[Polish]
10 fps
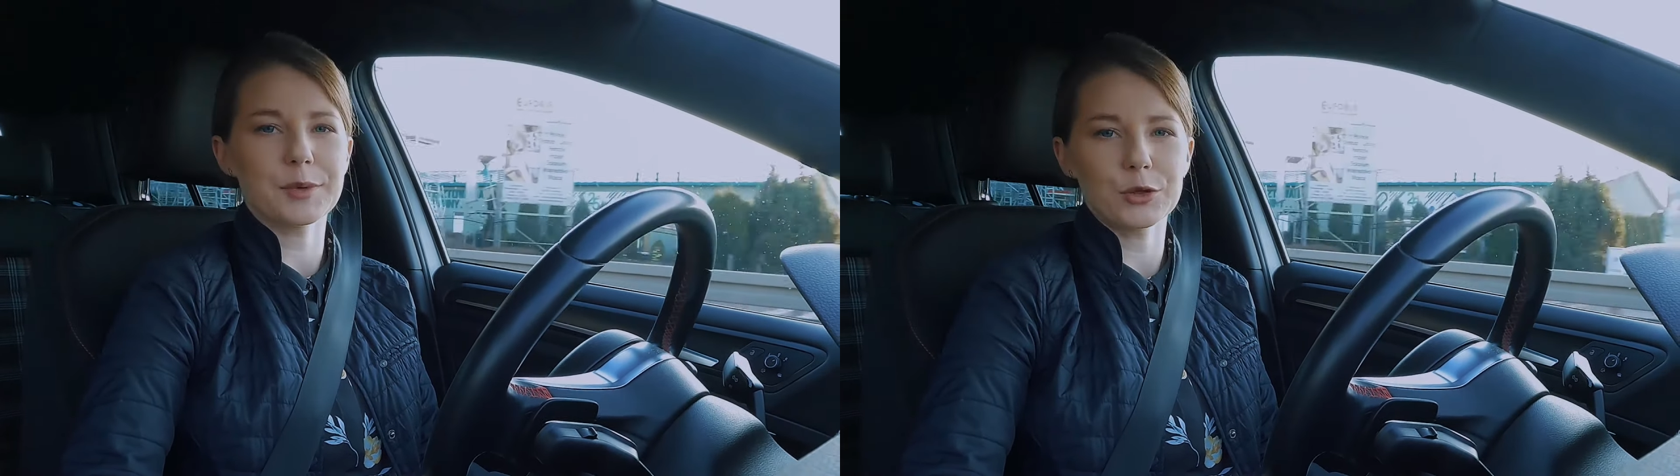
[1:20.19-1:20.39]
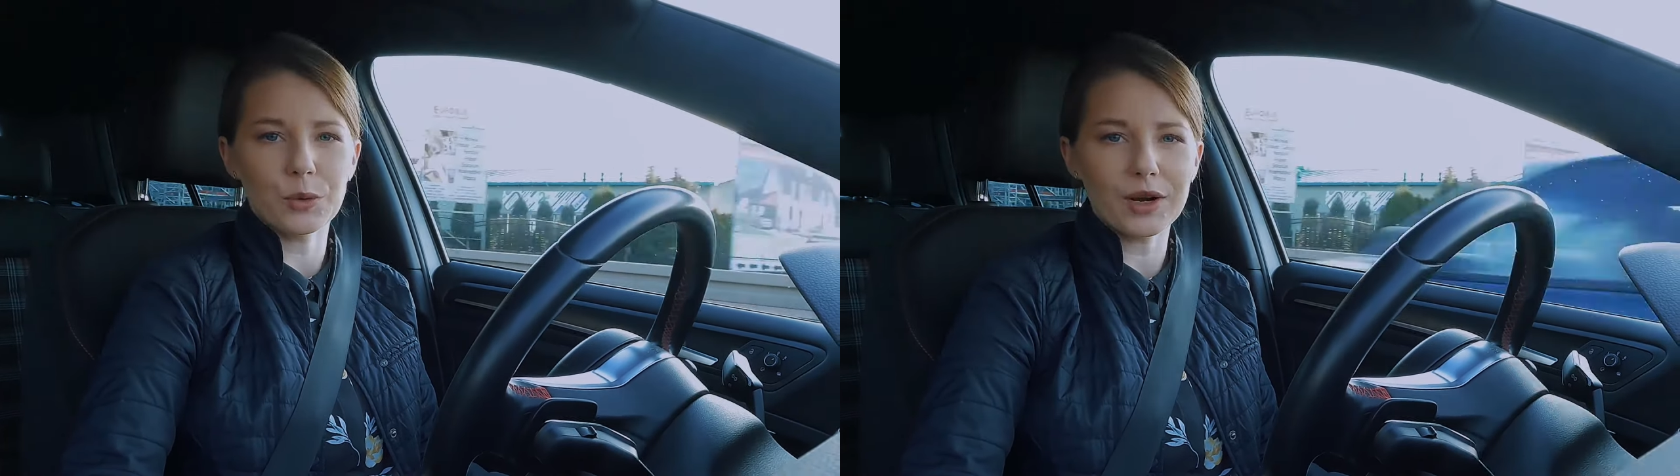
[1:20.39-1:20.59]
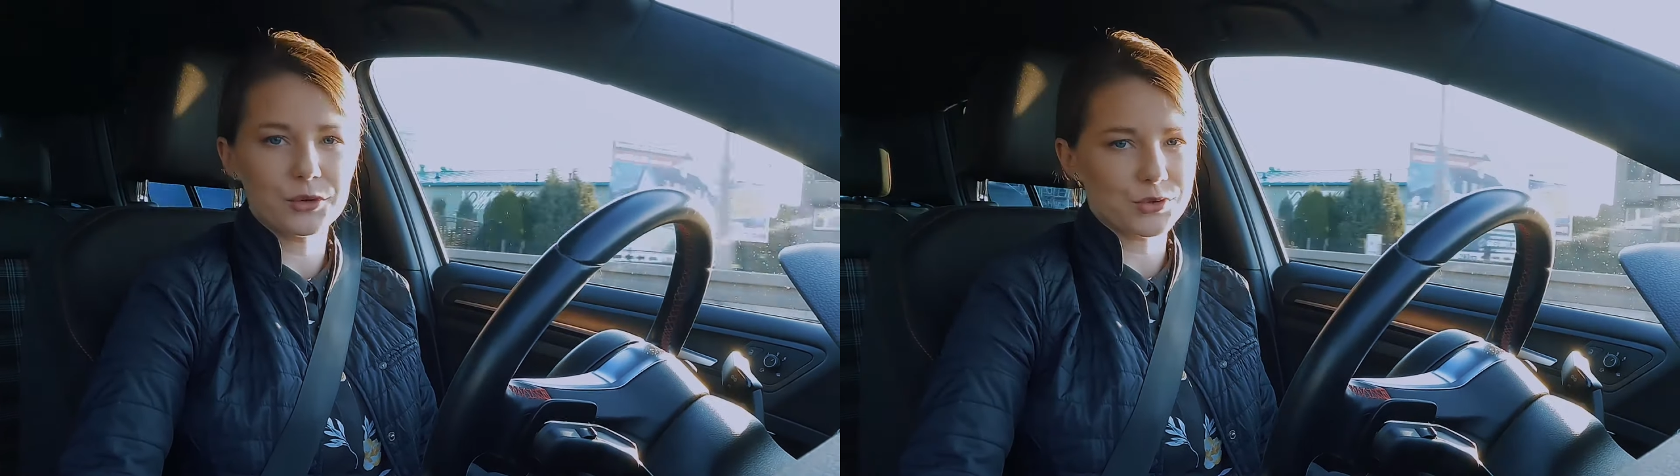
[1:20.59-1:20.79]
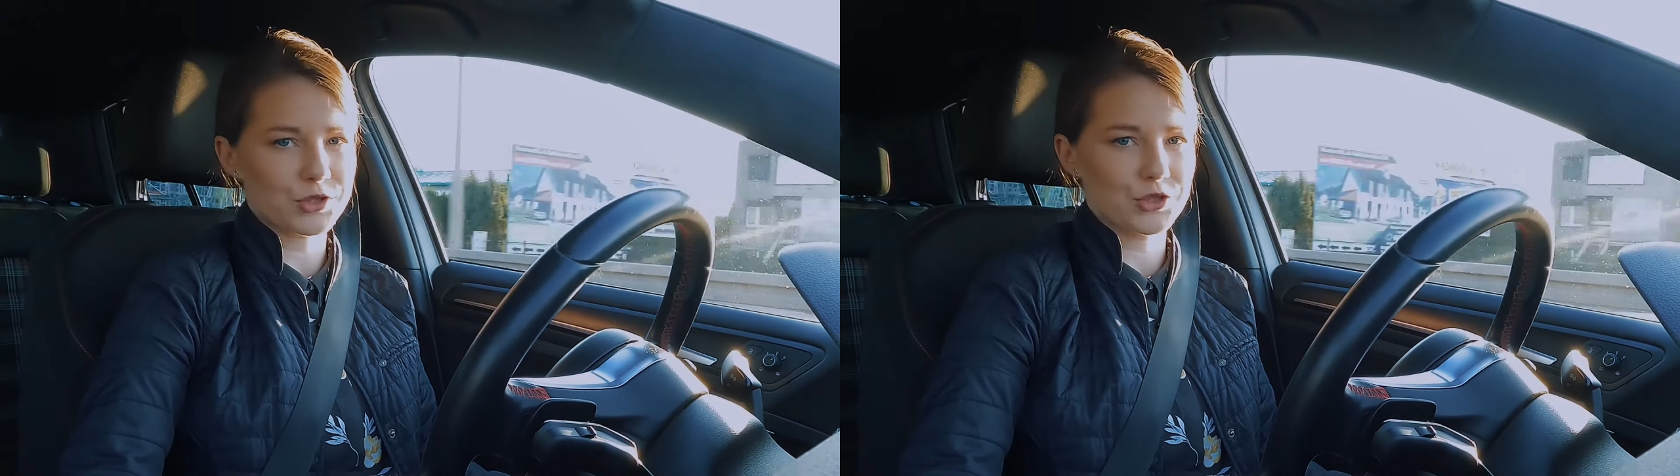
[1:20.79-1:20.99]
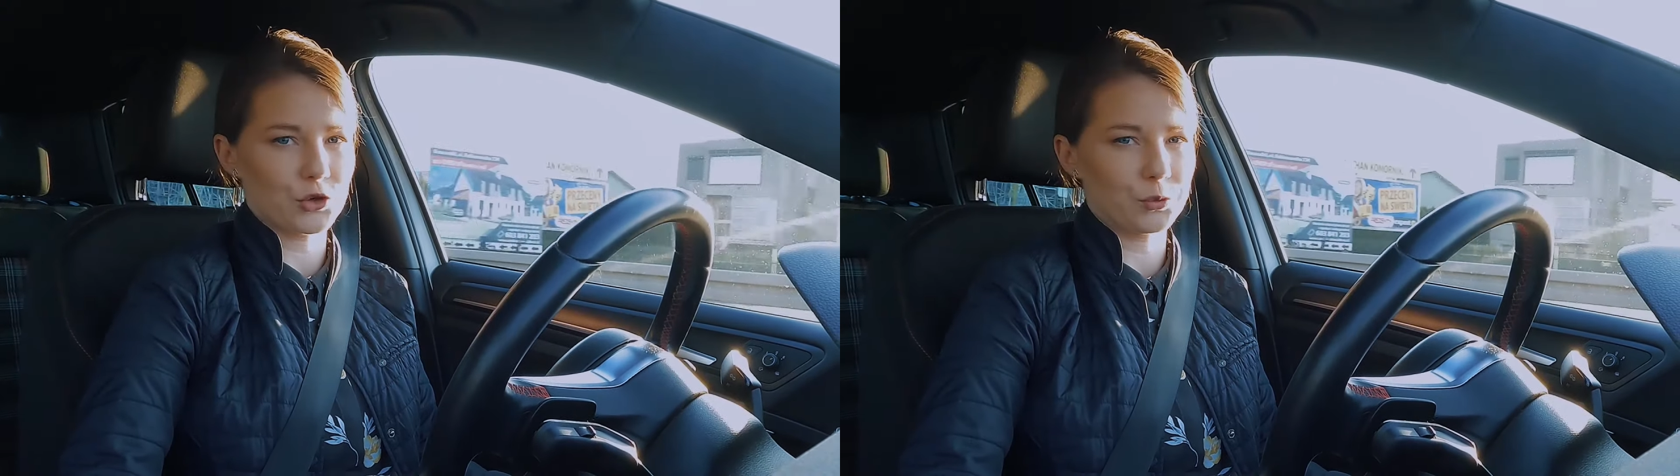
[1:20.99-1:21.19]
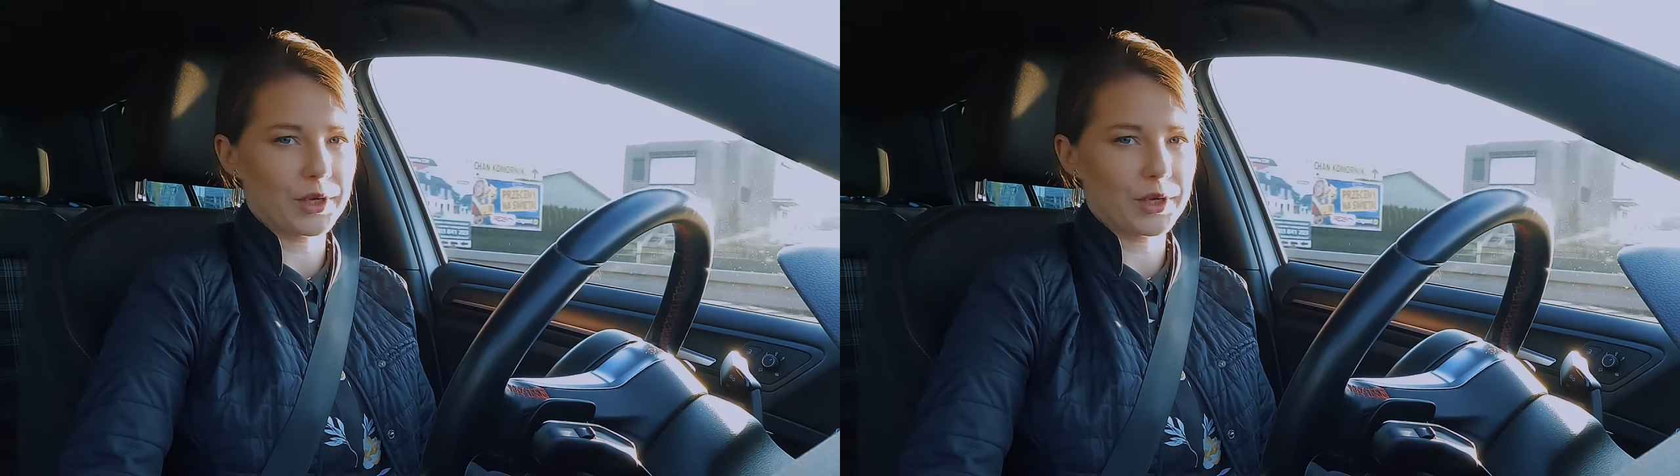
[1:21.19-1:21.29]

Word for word: z manualną skrzynią